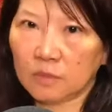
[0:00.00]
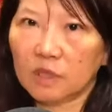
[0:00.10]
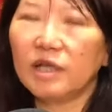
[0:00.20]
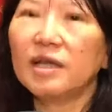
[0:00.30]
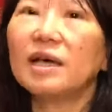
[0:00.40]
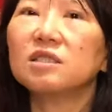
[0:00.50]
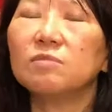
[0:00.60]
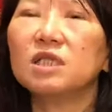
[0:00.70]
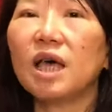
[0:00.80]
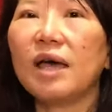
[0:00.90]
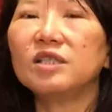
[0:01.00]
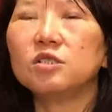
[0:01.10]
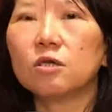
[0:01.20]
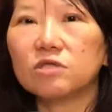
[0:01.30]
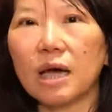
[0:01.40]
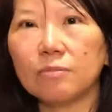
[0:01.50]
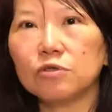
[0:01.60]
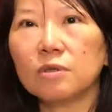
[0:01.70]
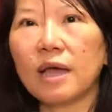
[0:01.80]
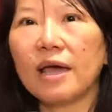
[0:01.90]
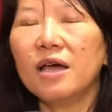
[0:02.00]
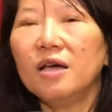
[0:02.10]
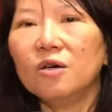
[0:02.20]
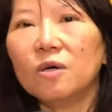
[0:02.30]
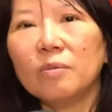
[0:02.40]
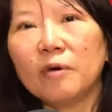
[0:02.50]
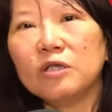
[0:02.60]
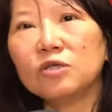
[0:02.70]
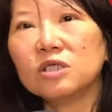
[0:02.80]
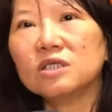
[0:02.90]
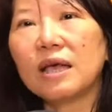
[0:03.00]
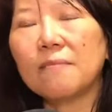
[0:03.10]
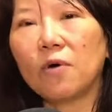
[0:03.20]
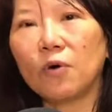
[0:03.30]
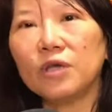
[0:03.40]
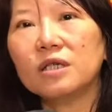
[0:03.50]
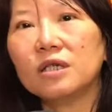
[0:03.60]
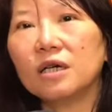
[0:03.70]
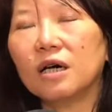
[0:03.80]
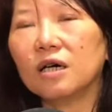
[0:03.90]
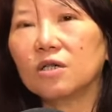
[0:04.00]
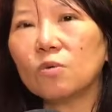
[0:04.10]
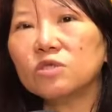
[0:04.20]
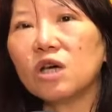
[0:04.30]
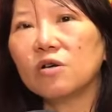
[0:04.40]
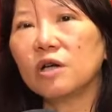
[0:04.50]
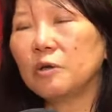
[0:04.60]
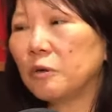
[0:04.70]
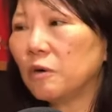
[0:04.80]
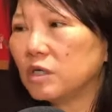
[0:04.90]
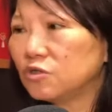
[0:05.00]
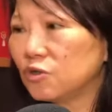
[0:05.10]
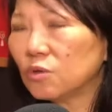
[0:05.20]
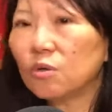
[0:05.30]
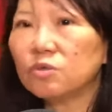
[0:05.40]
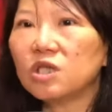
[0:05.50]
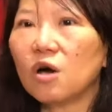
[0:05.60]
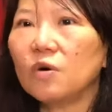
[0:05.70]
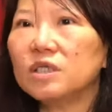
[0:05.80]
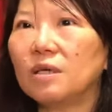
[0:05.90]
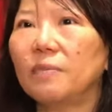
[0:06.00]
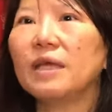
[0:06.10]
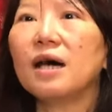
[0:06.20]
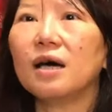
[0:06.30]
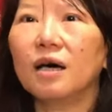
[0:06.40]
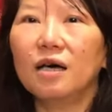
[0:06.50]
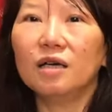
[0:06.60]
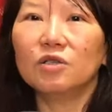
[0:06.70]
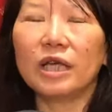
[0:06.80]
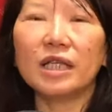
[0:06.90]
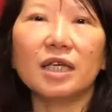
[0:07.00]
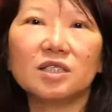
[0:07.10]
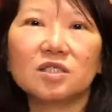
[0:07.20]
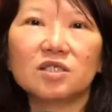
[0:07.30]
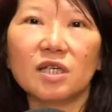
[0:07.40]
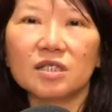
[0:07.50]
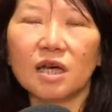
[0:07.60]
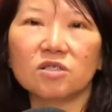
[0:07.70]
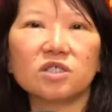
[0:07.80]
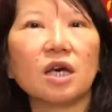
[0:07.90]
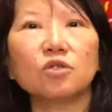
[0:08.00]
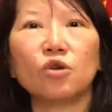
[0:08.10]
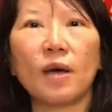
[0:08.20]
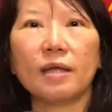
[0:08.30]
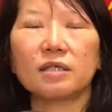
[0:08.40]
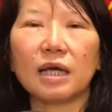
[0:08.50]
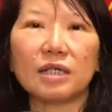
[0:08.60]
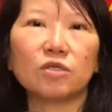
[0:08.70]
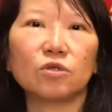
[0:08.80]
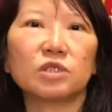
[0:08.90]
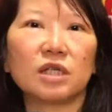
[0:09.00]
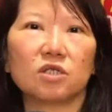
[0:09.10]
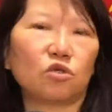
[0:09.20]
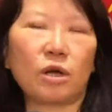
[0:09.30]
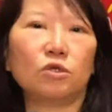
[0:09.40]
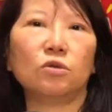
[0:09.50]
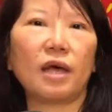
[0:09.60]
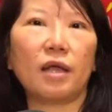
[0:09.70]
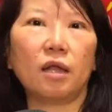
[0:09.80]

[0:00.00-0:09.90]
你连什么菜系都查不出来。会不会就是在某一个呃公教人员或军公教或怎么样嗯，邻里之间这样相传，大家就这样子传出来了。哎，